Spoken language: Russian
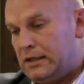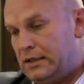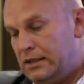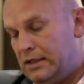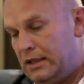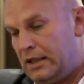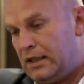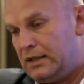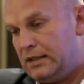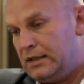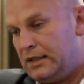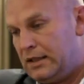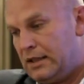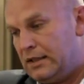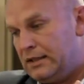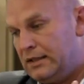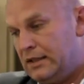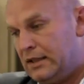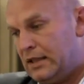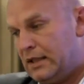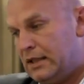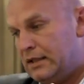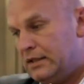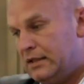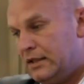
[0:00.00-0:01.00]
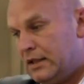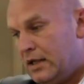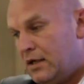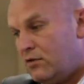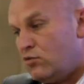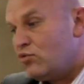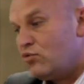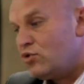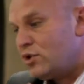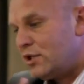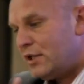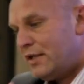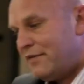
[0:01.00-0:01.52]
да, да, да, да,
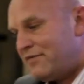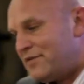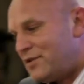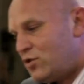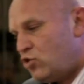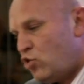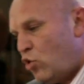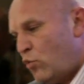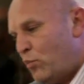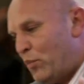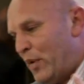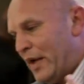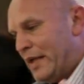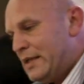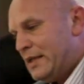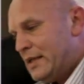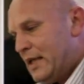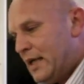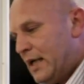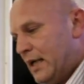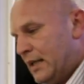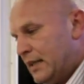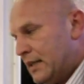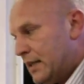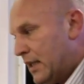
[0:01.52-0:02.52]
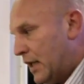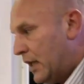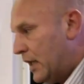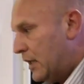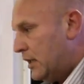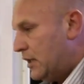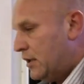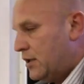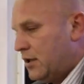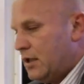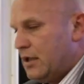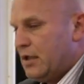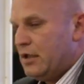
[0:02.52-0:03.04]
уже все
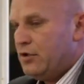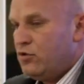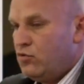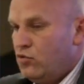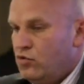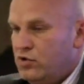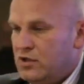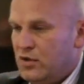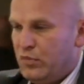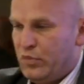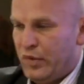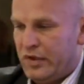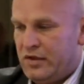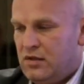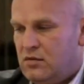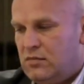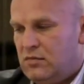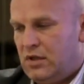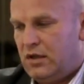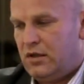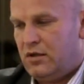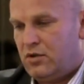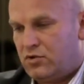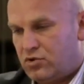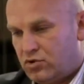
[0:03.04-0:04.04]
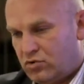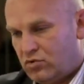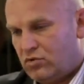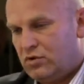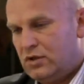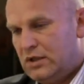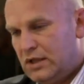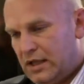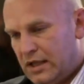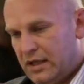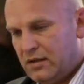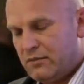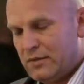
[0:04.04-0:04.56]
понятно, люди понимают, что
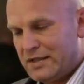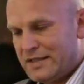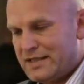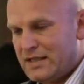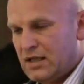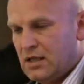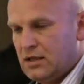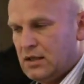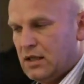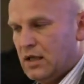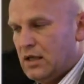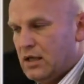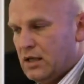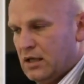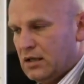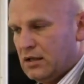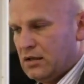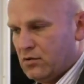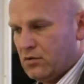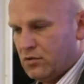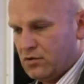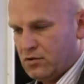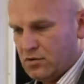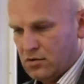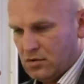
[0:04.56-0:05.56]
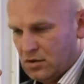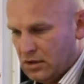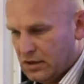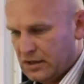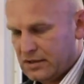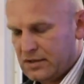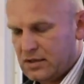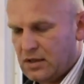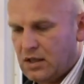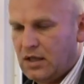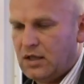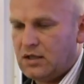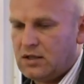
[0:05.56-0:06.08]
да, эмоционально это, очень,
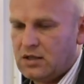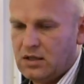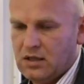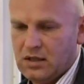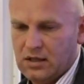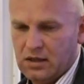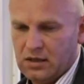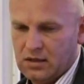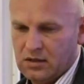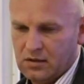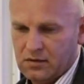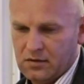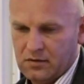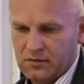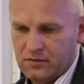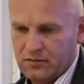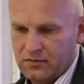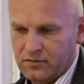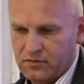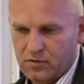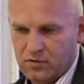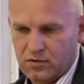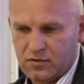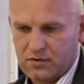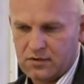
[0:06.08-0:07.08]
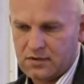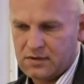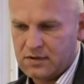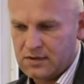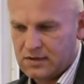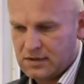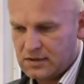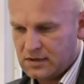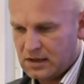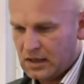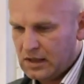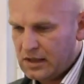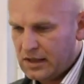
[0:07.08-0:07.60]
это страшно, это вот
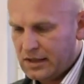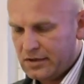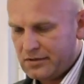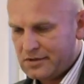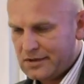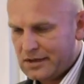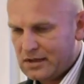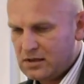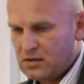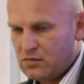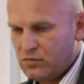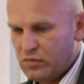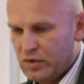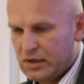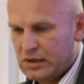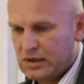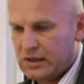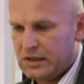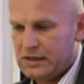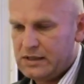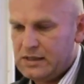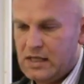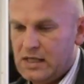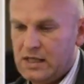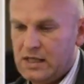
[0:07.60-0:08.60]
стреляют среди бела